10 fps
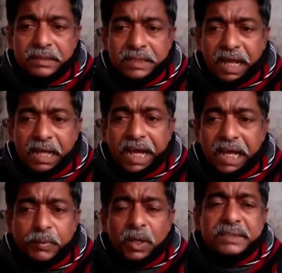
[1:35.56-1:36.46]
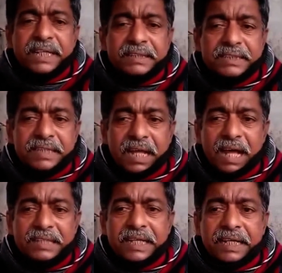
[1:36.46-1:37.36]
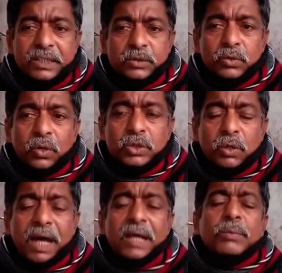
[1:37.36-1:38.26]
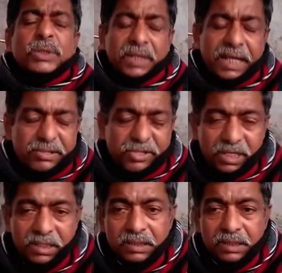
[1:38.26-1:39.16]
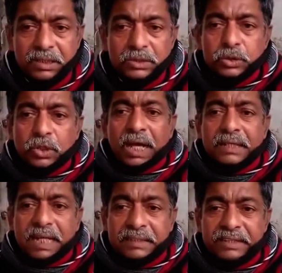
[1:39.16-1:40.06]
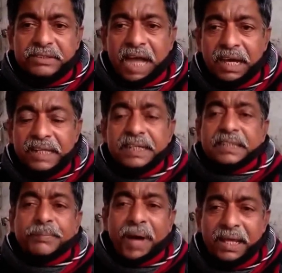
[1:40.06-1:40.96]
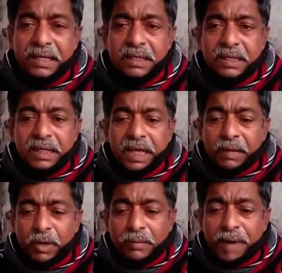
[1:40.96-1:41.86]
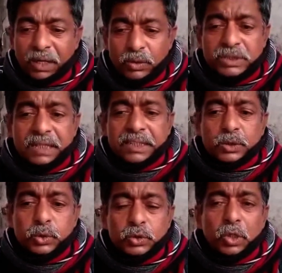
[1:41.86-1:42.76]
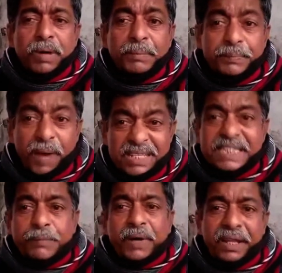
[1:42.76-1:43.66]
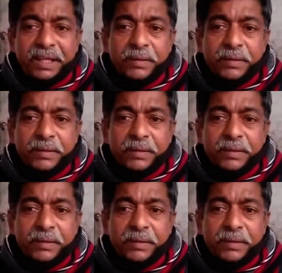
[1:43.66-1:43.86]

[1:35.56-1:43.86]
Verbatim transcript: যারা লেখাপড়া শিখেছে তারা আজকে কিন্তু অসহায় অবস্থায় আছে সুতরাং তাদের চাকরি যাতে পায় এবং মানুষ যাতে সুস্থভাবে বাঁচতে পারে